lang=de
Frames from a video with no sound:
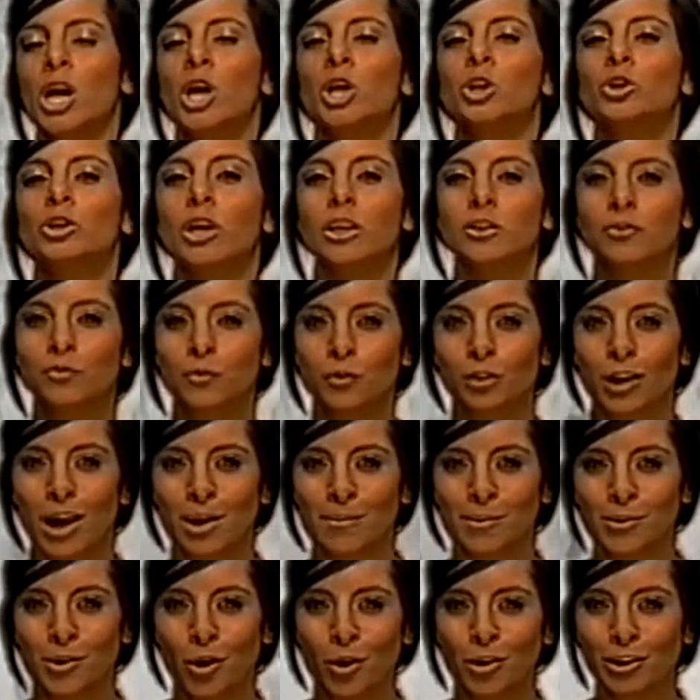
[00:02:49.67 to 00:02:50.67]
Das wird
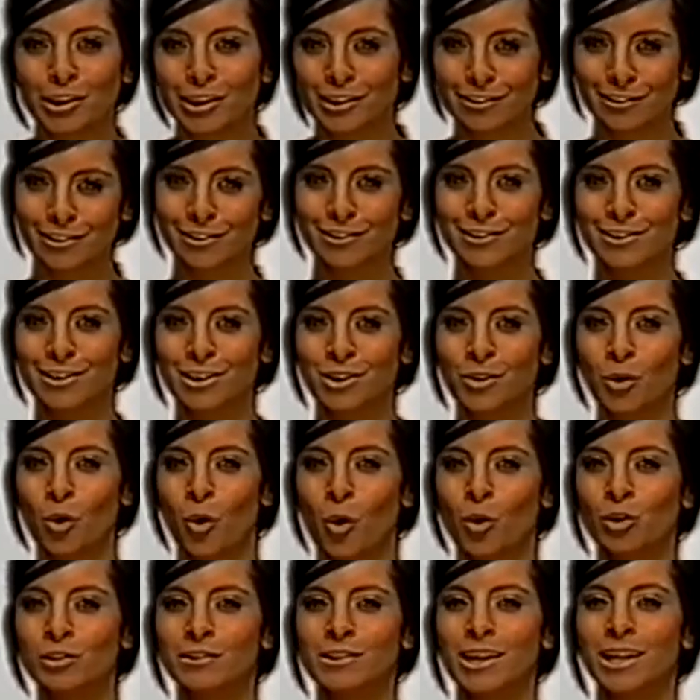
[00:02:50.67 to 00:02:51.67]
aber noch. Hier sind Sido
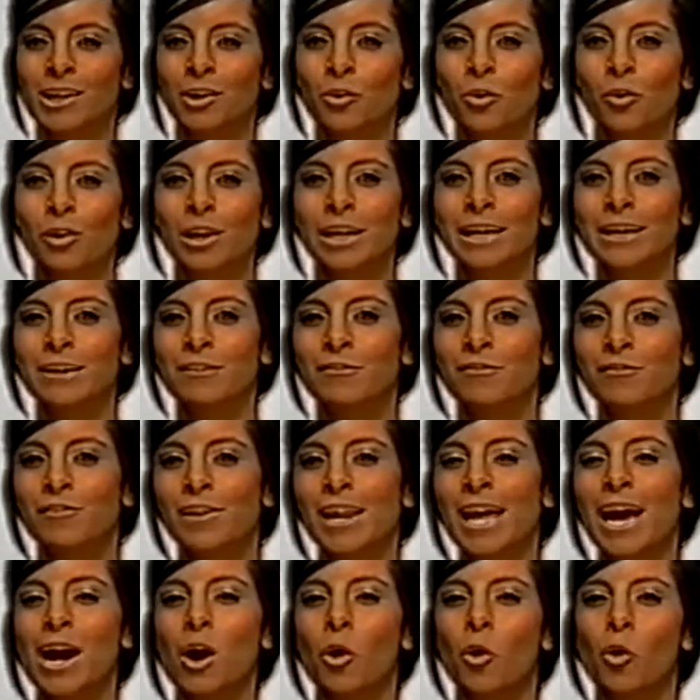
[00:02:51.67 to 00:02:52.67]
und seine Kollegen
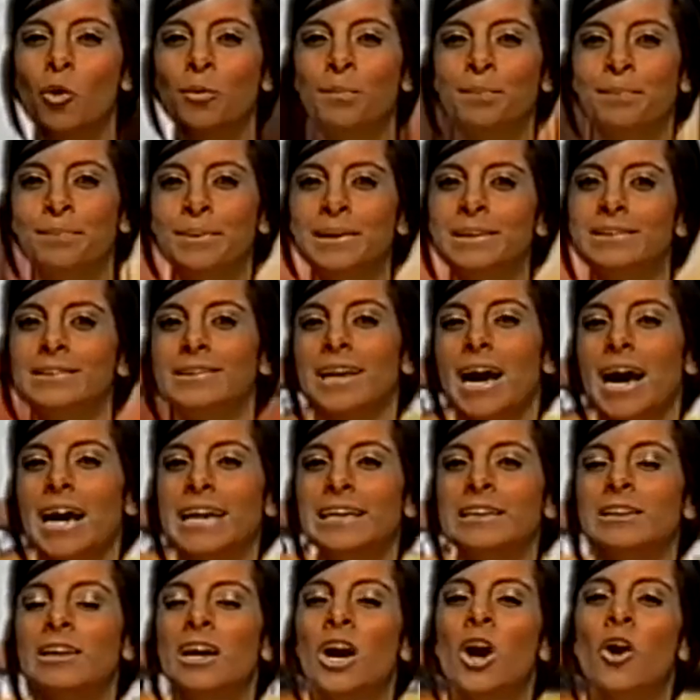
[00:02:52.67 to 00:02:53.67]
Flair und
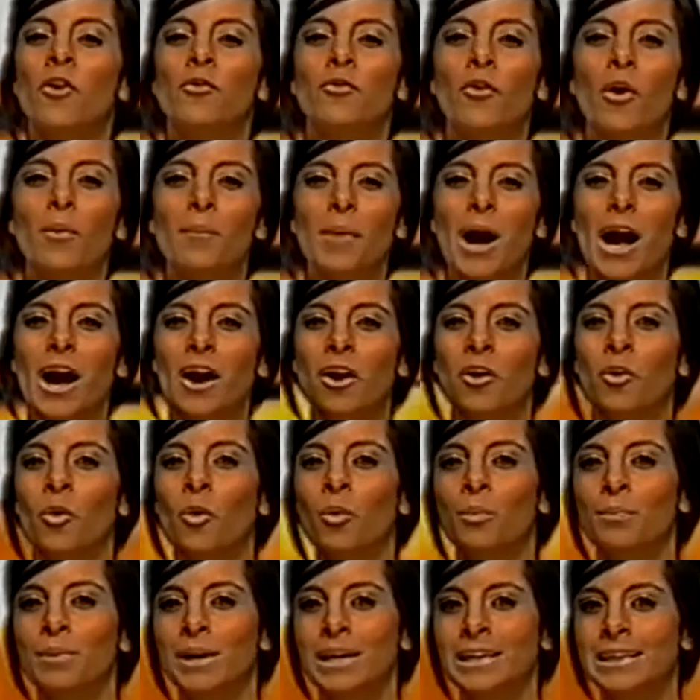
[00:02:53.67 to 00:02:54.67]
Beatheit vom Acro
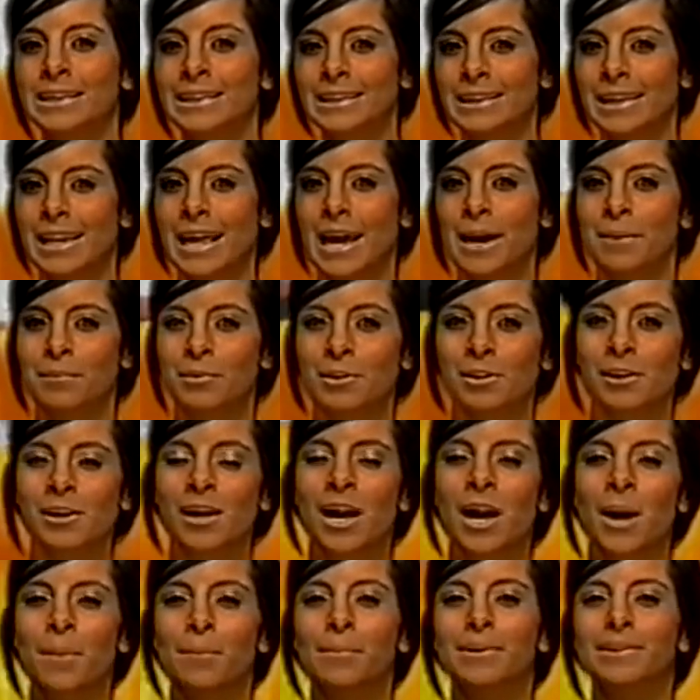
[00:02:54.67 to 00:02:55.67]
Berlin Label
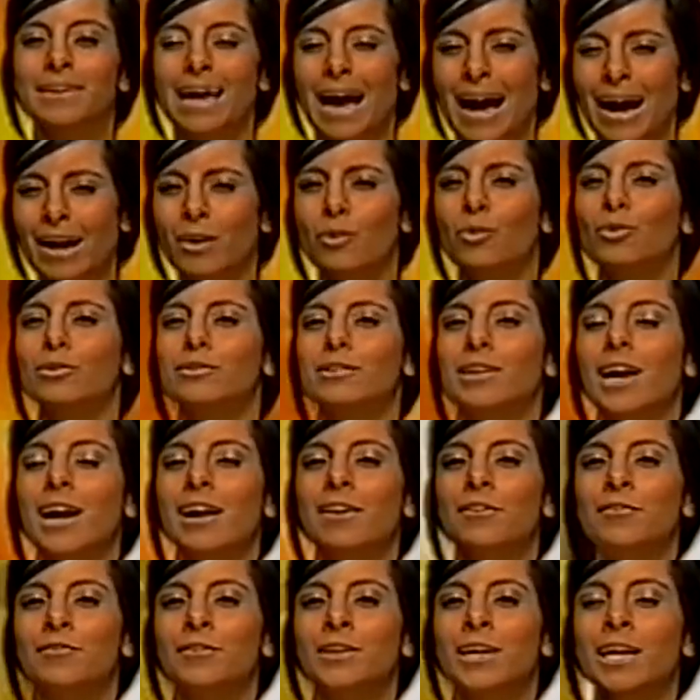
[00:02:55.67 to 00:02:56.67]
mit Acro Teil
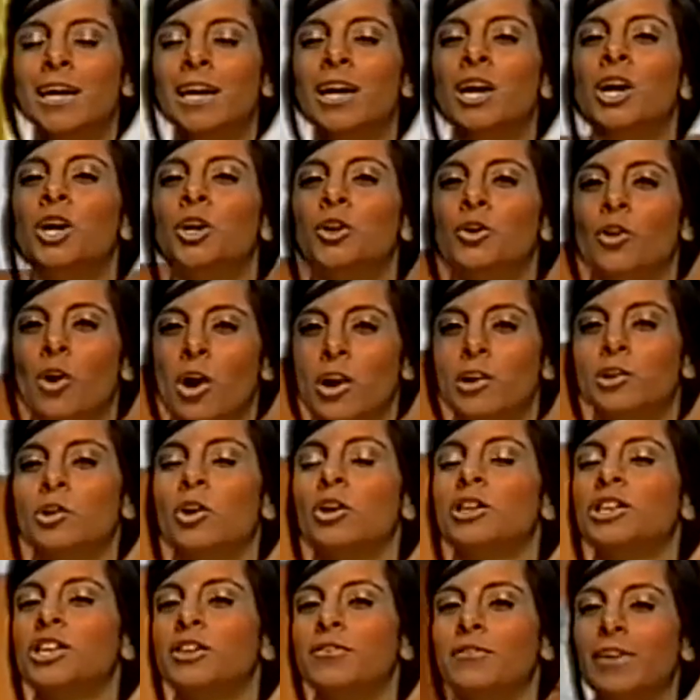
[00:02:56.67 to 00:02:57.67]
4 Neue
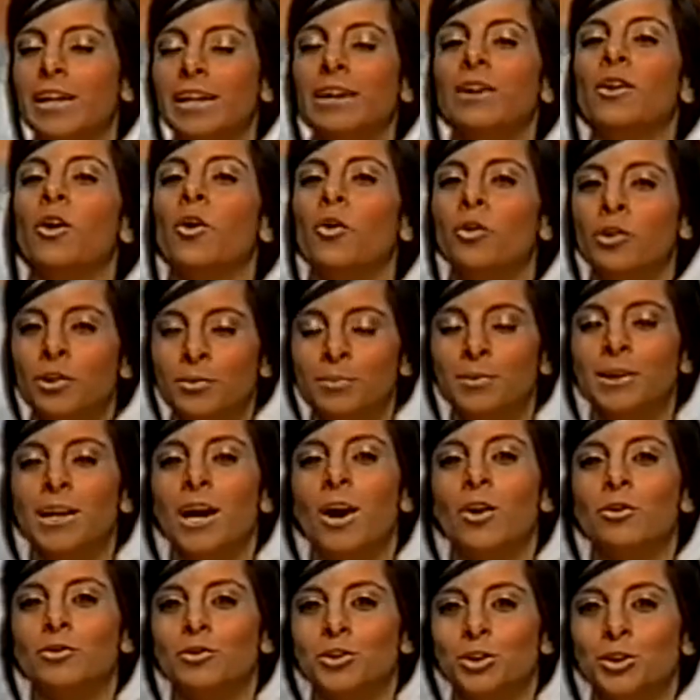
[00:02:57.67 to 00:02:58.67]
Deutsche Welle. Und ich bin
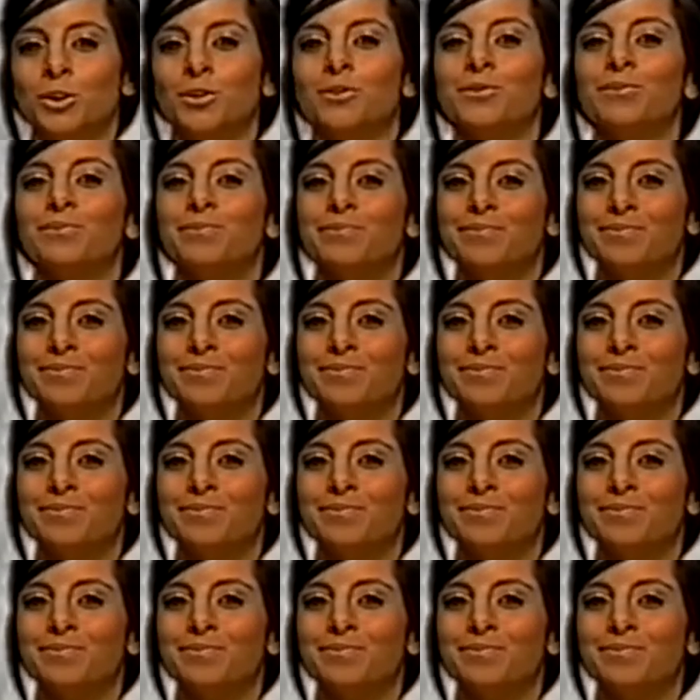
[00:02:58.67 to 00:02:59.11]
raus. Tschüss.